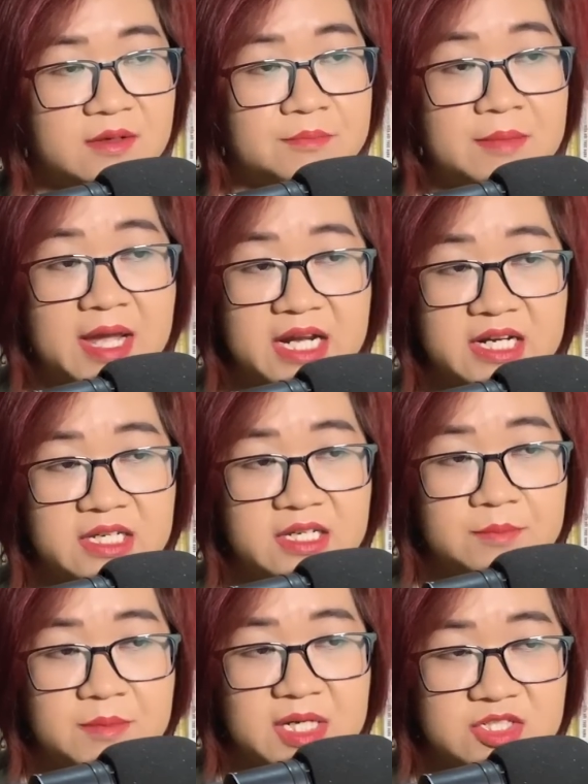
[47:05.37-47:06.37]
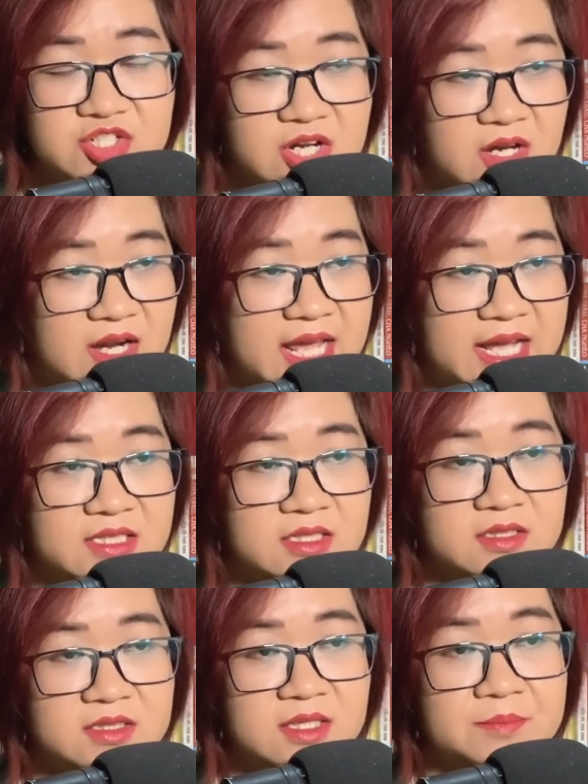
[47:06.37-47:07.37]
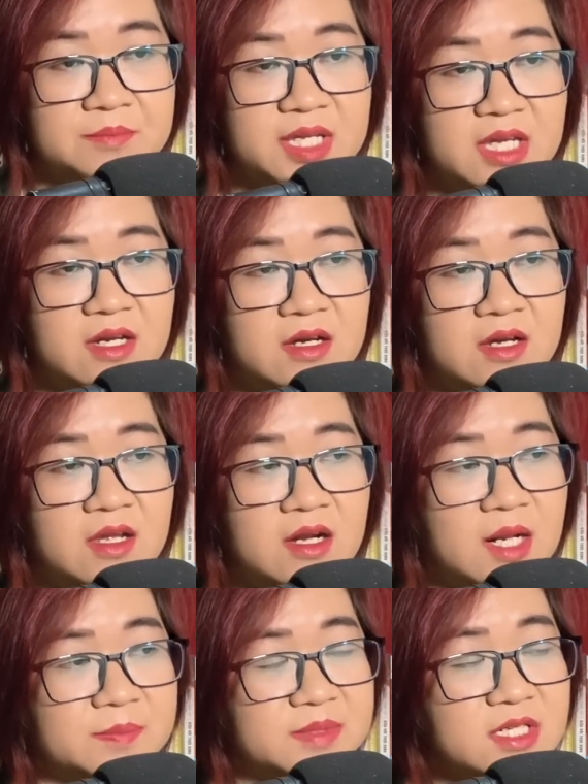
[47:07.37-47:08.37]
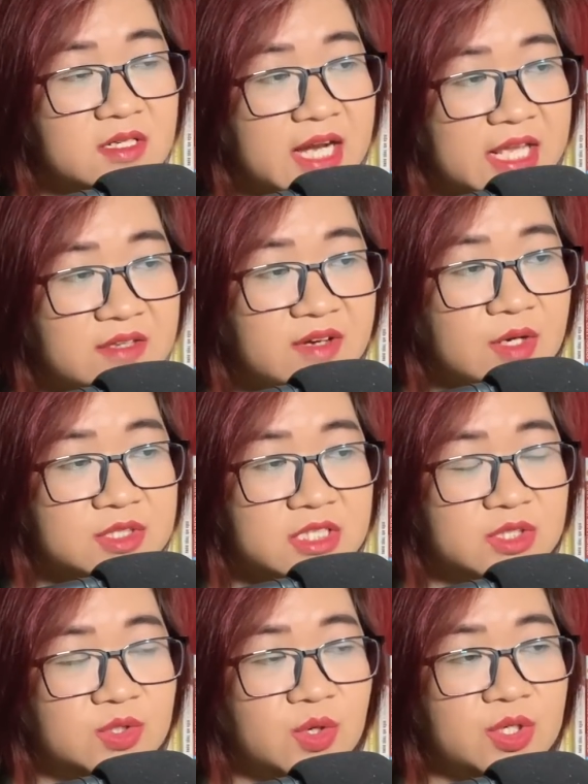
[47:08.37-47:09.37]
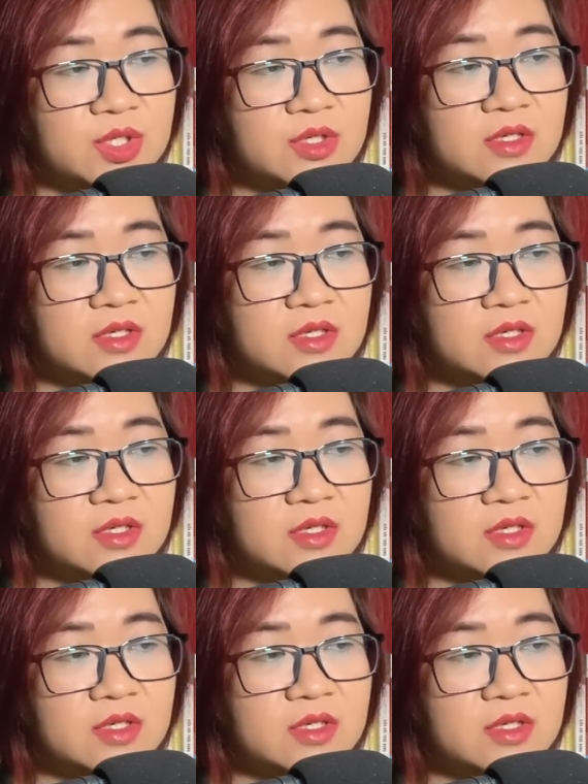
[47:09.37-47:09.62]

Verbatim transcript: Ma khí bật trở lại từ tấm bia, lập tức đánh vào người tôi.